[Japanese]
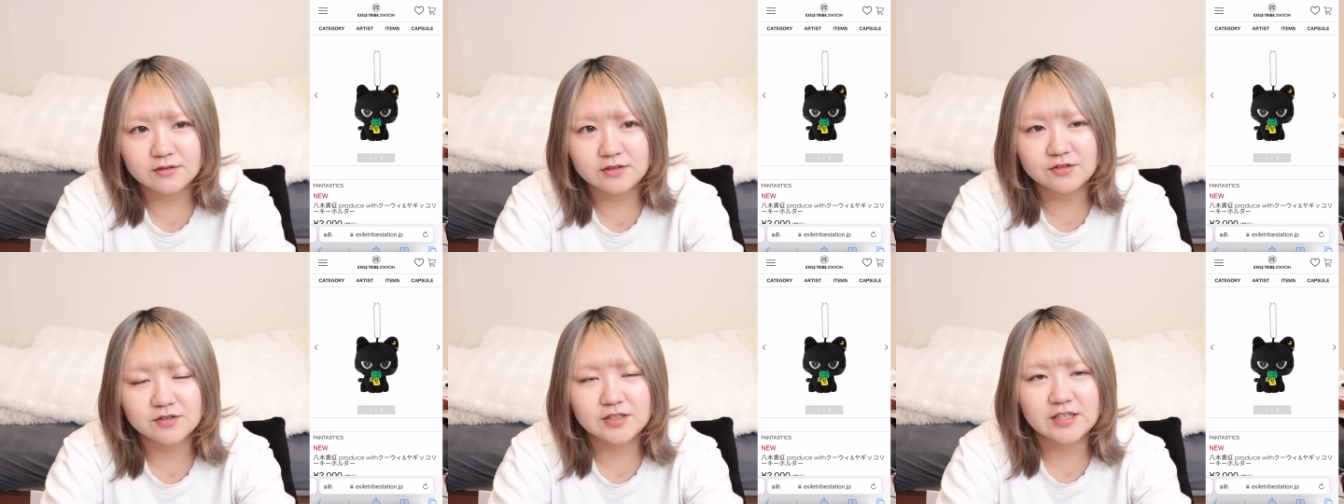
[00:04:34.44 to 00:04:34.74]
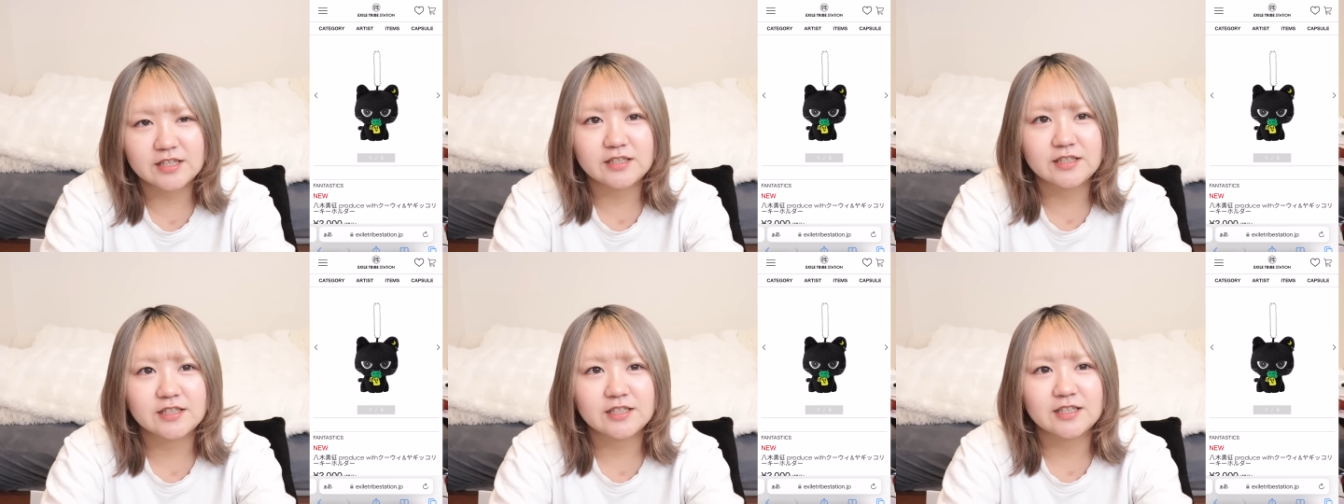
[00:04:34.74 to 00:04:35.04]
湯
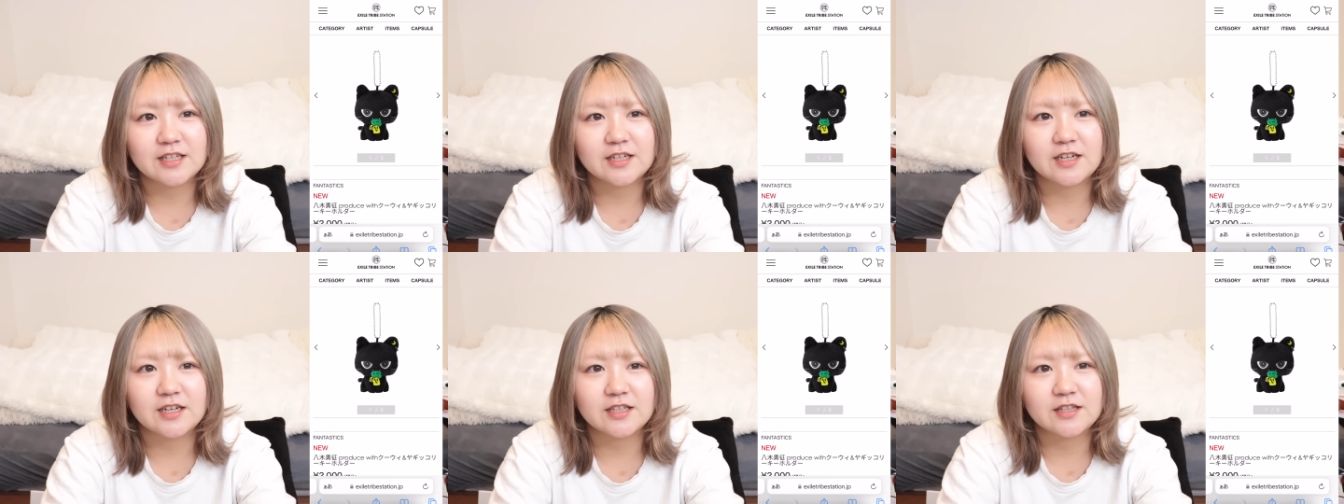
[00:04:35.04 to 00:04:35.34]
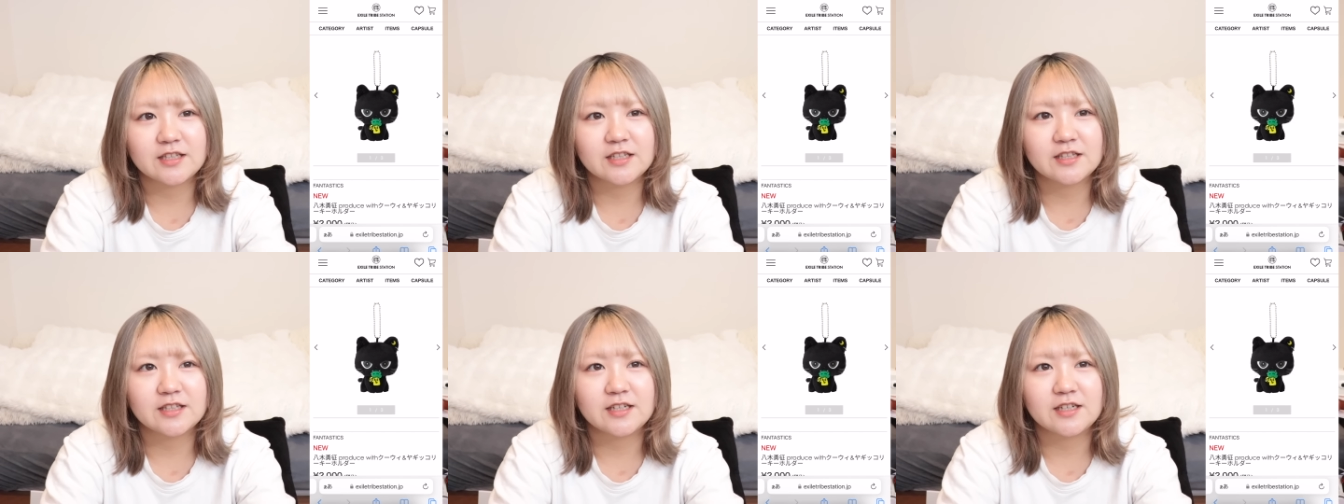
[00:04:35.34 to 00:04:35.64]
煎地で買っ
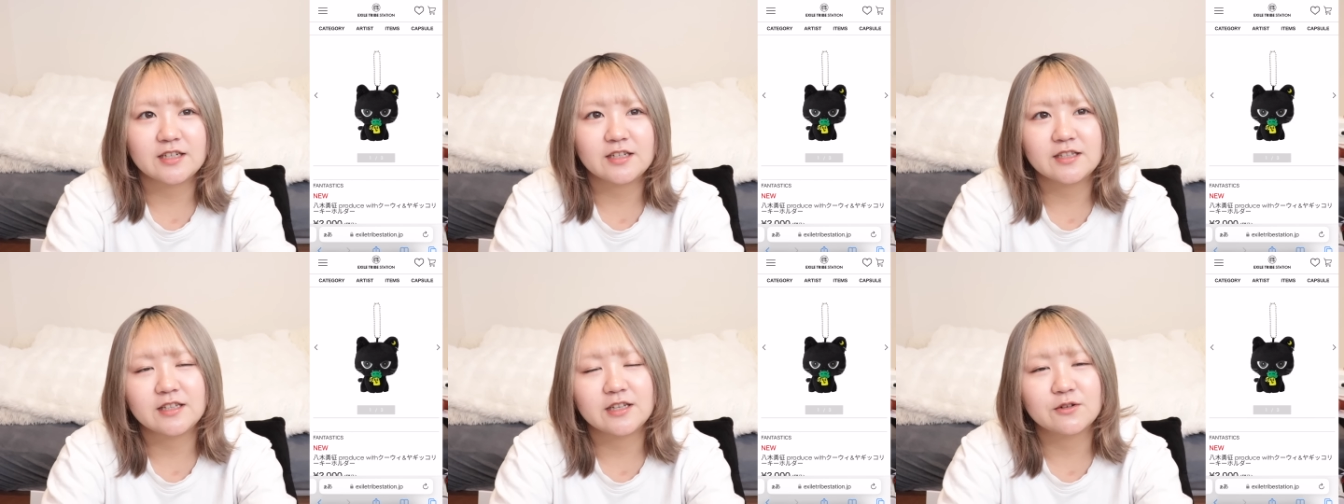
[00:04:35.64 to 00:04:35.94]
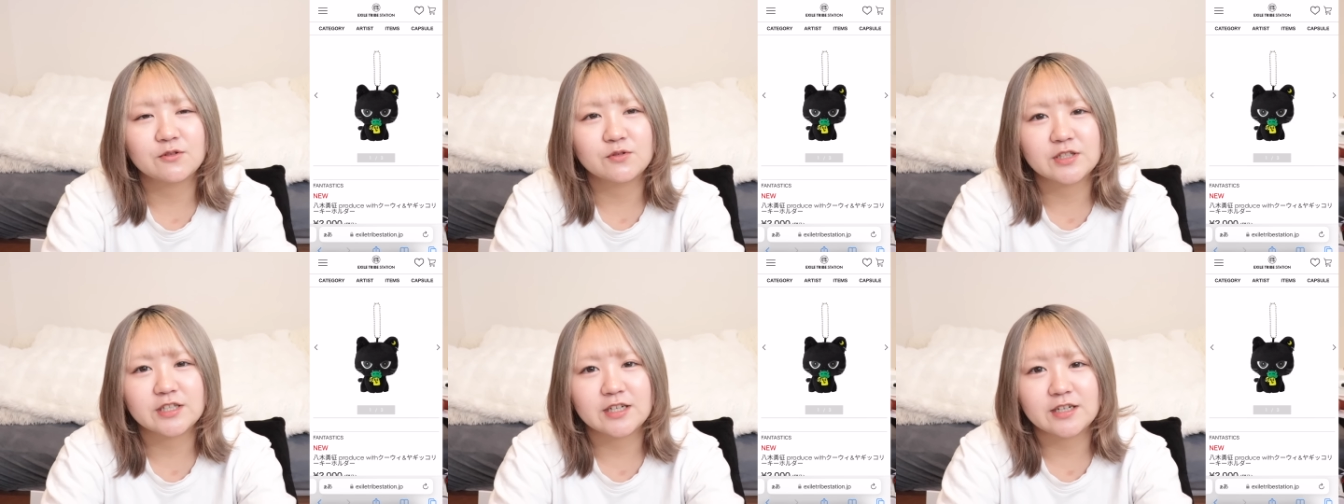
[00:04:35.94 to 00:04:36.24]
てた
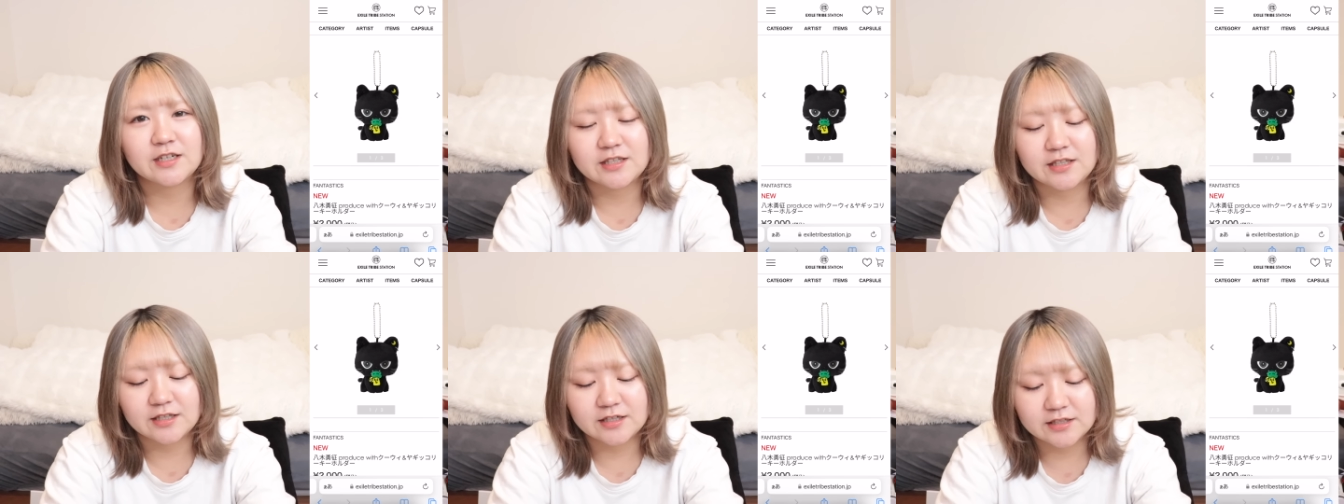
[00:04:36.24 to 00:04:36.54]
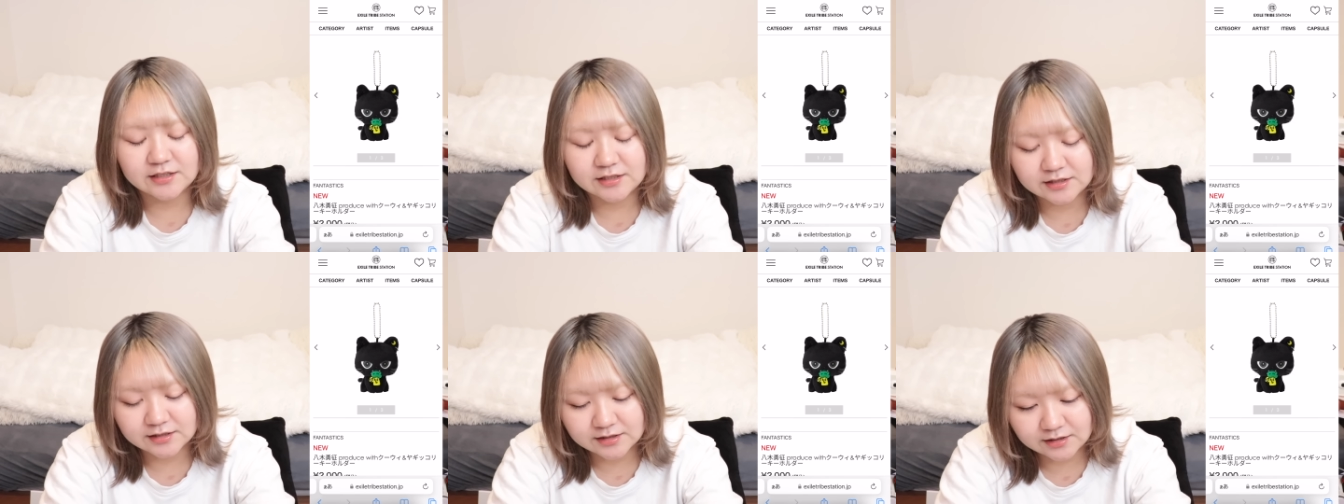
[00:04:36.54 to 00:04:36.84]
猫ちゃんがいた
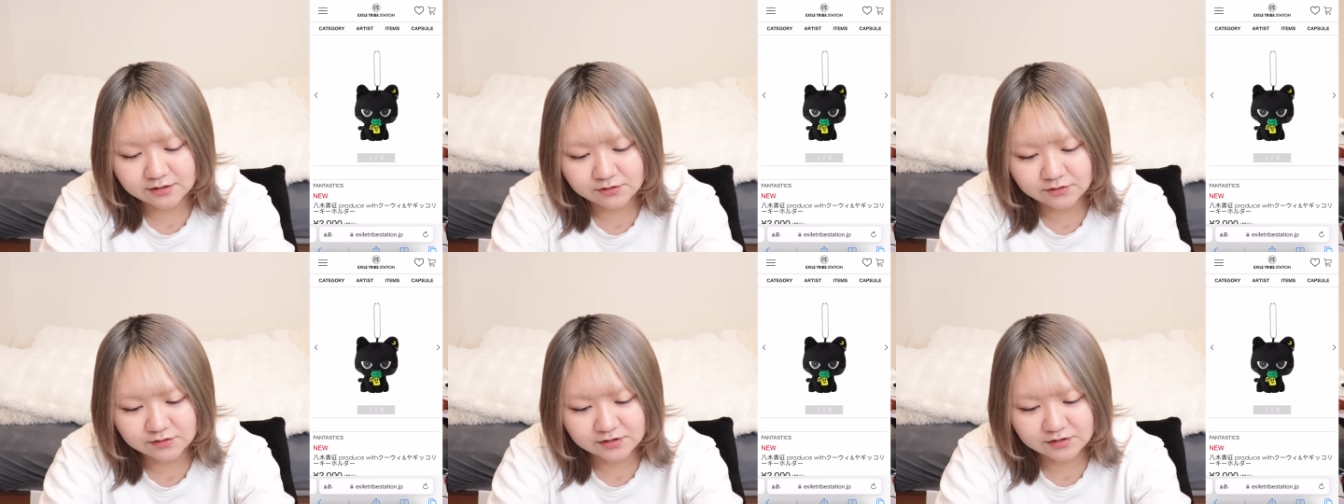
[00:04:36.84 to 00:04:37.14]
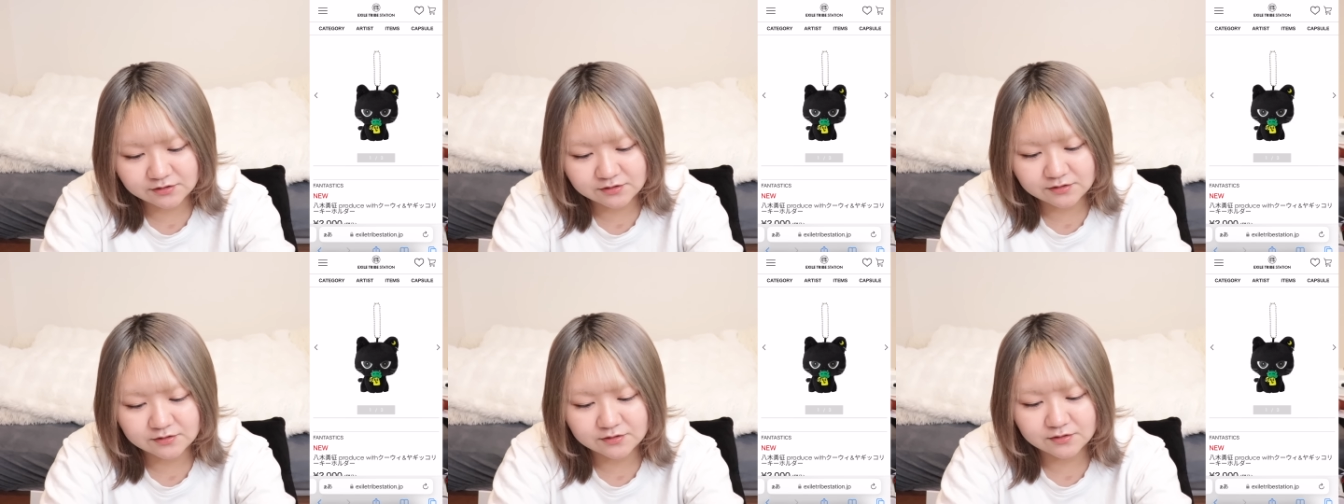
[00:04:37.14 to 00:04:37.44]
らしいんですけど、ね、